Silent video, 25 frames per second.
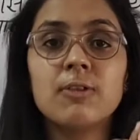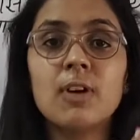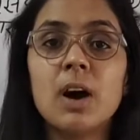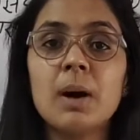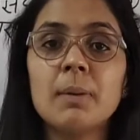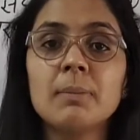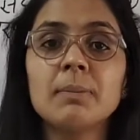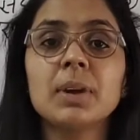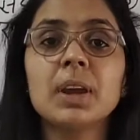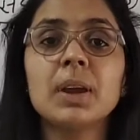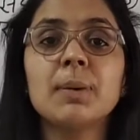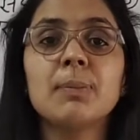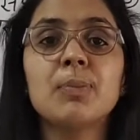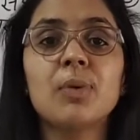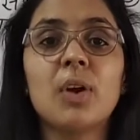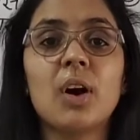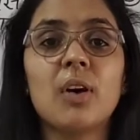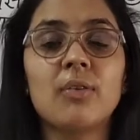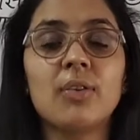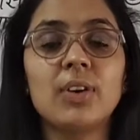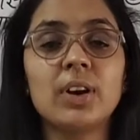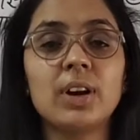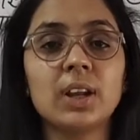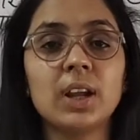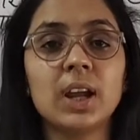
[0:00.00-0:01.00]
फॉर्म के
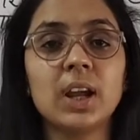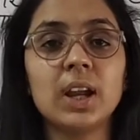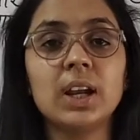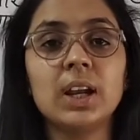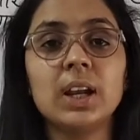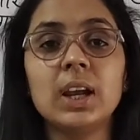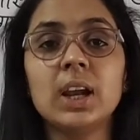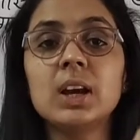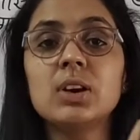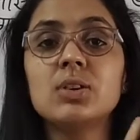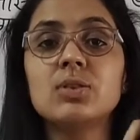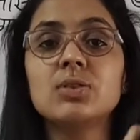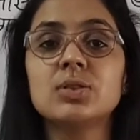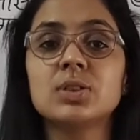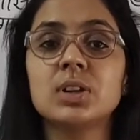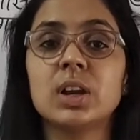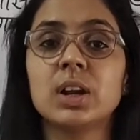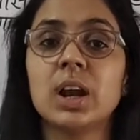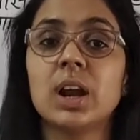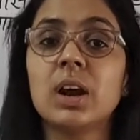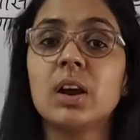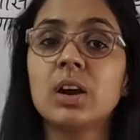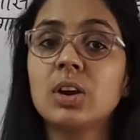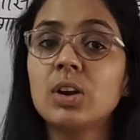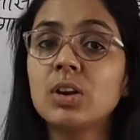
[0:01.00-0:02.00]
प्रॉफिट के लिए
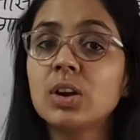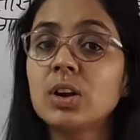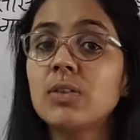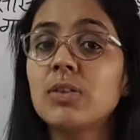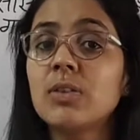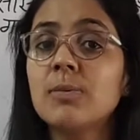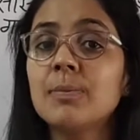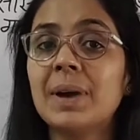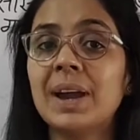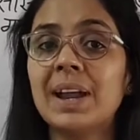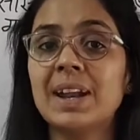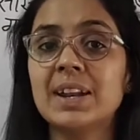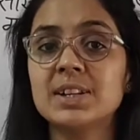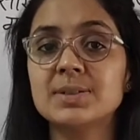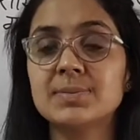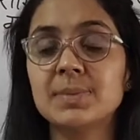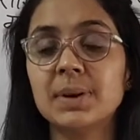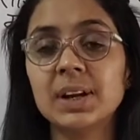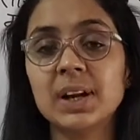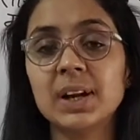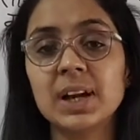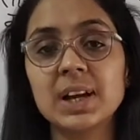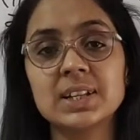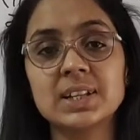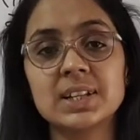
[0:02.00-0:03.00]
उसने क्या क्योंकि वो
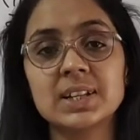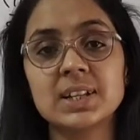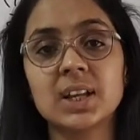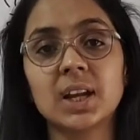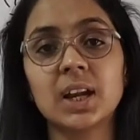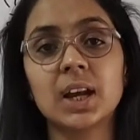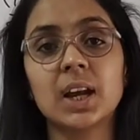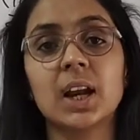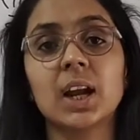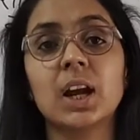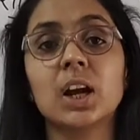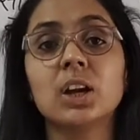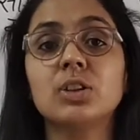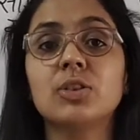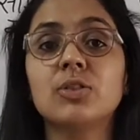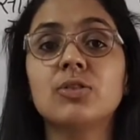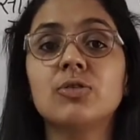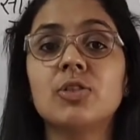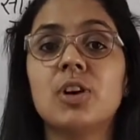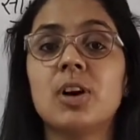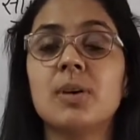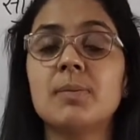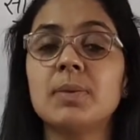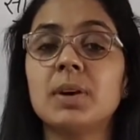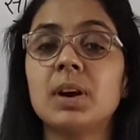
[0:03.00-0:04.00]
मैनेजमेंट अच्छे से करेगा तो
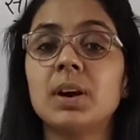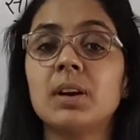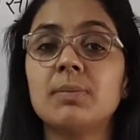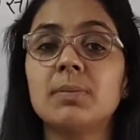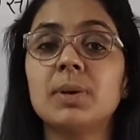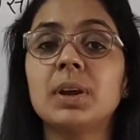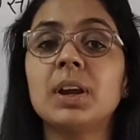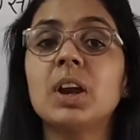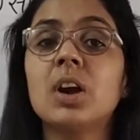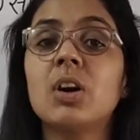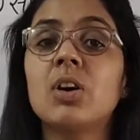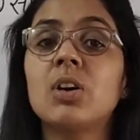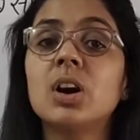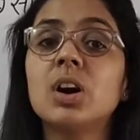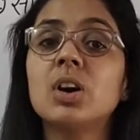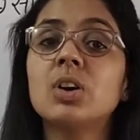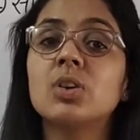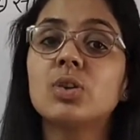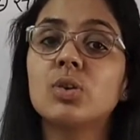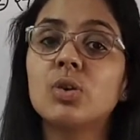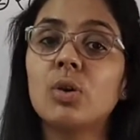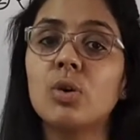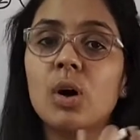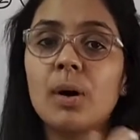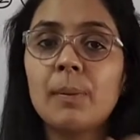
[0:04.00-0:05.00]
फॉर्म का भी क्या होगा
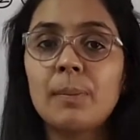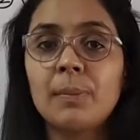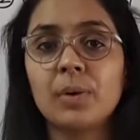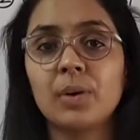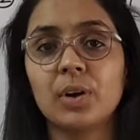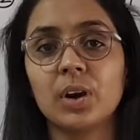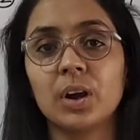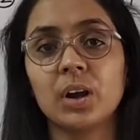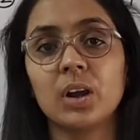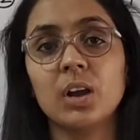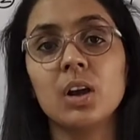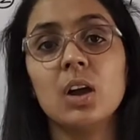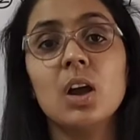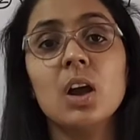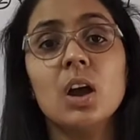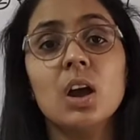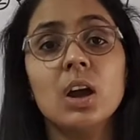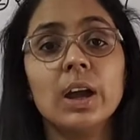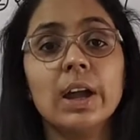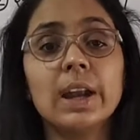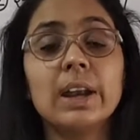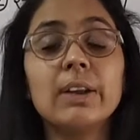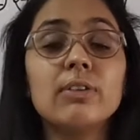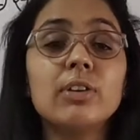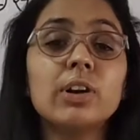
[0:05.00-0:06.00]
ग्रो अप होगी
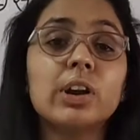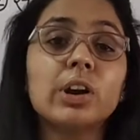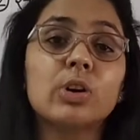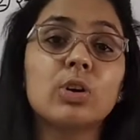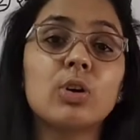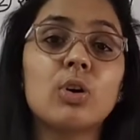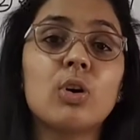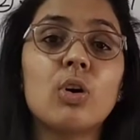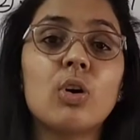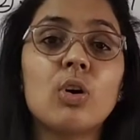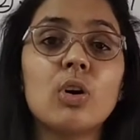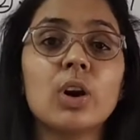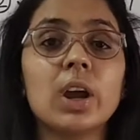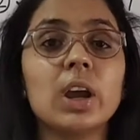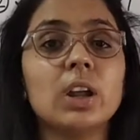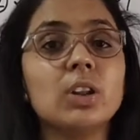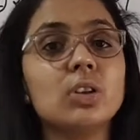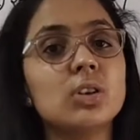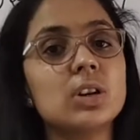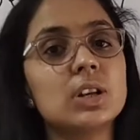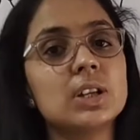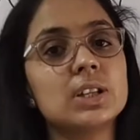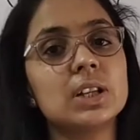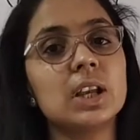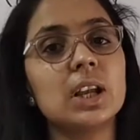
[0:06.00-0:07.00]
यानी वह ग्रो होगी
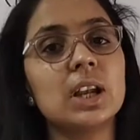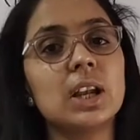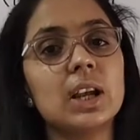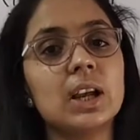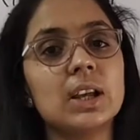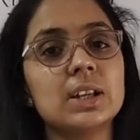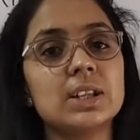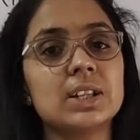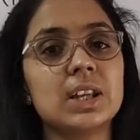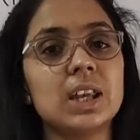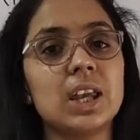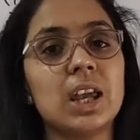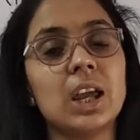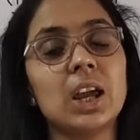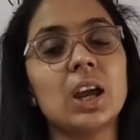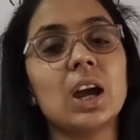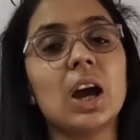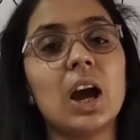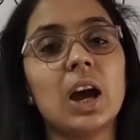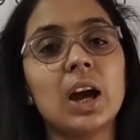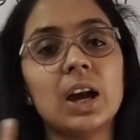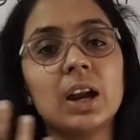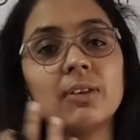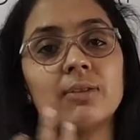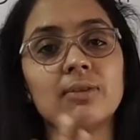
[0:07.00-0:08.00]
तो इसीलिए सी
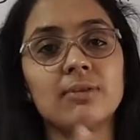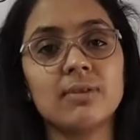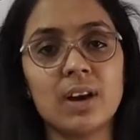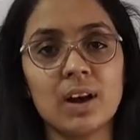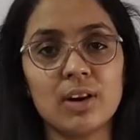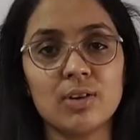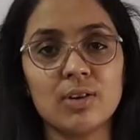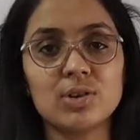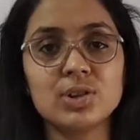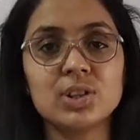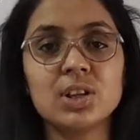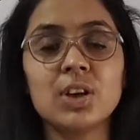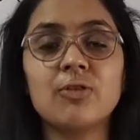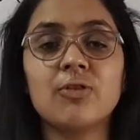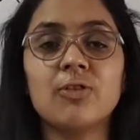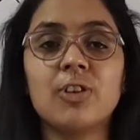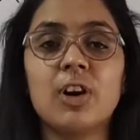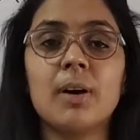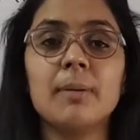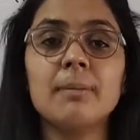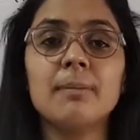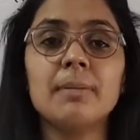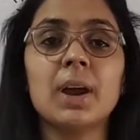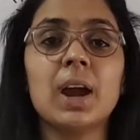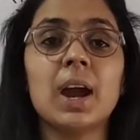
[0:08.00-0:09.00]
अगर उसकी
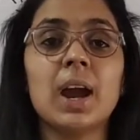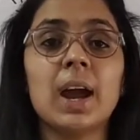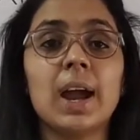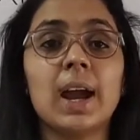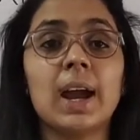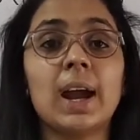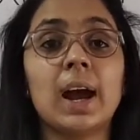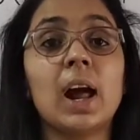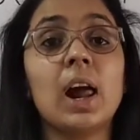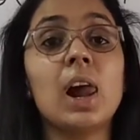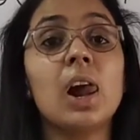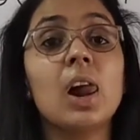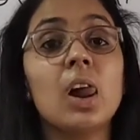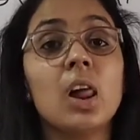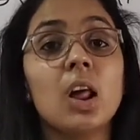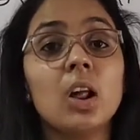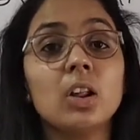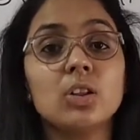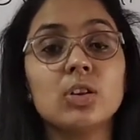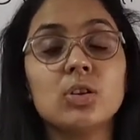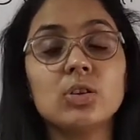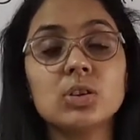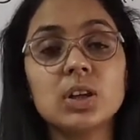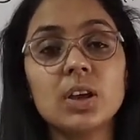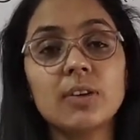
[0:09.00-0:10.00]
फॉर्म में आएगा
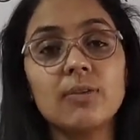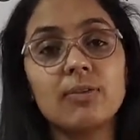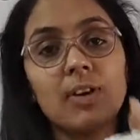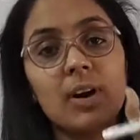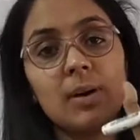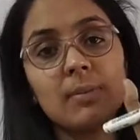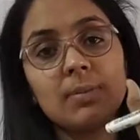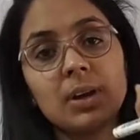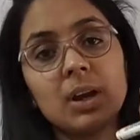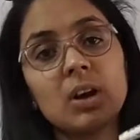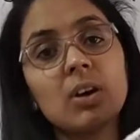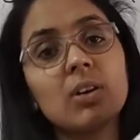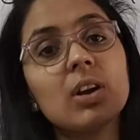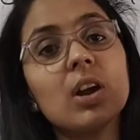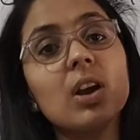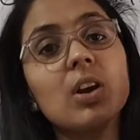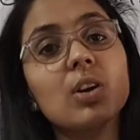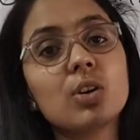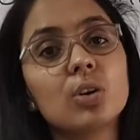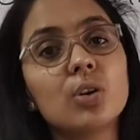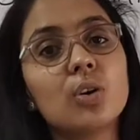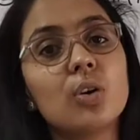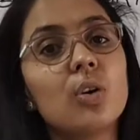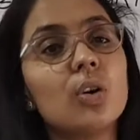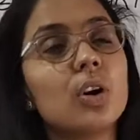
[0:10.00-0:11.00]
तो उसकी फॉर्म क्या होगी
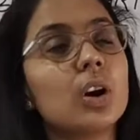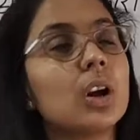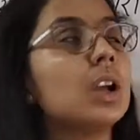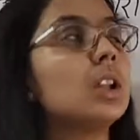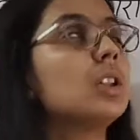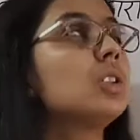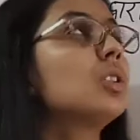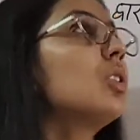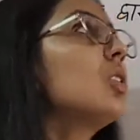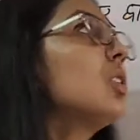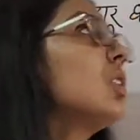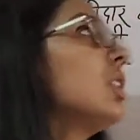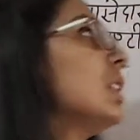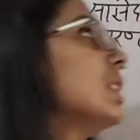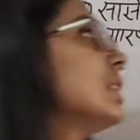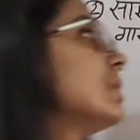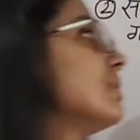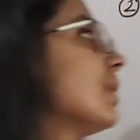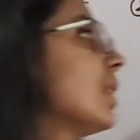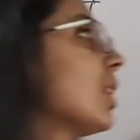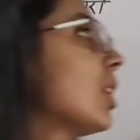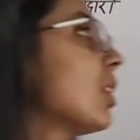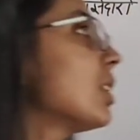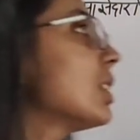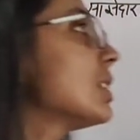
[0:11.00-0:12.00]
ग्रो होगी तो
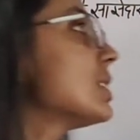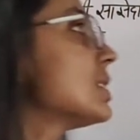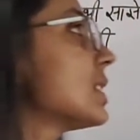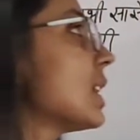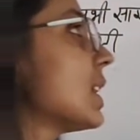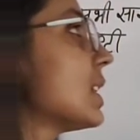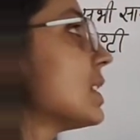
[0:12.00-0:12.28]
इसमें क्या होगा